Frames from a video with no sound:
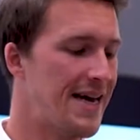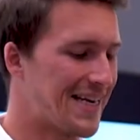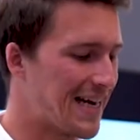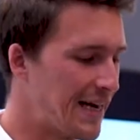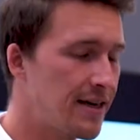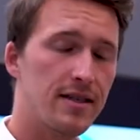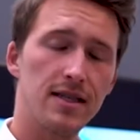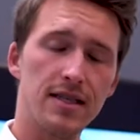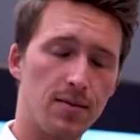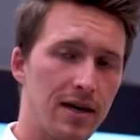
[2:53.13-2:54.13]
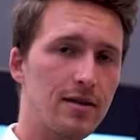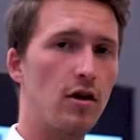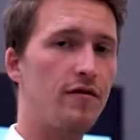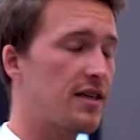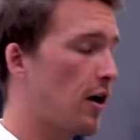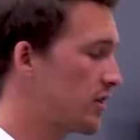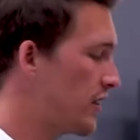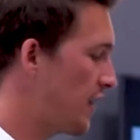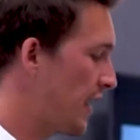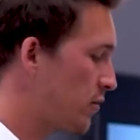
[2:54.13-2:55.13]
dann ändert sich zwangsläufig auch
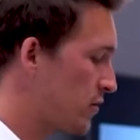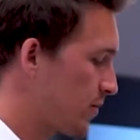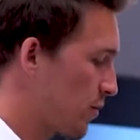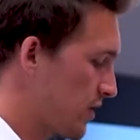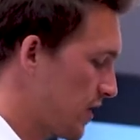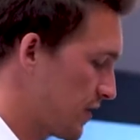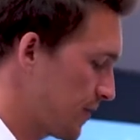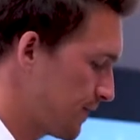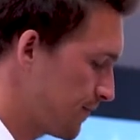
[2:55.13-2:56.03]
der Fertigungsprozess.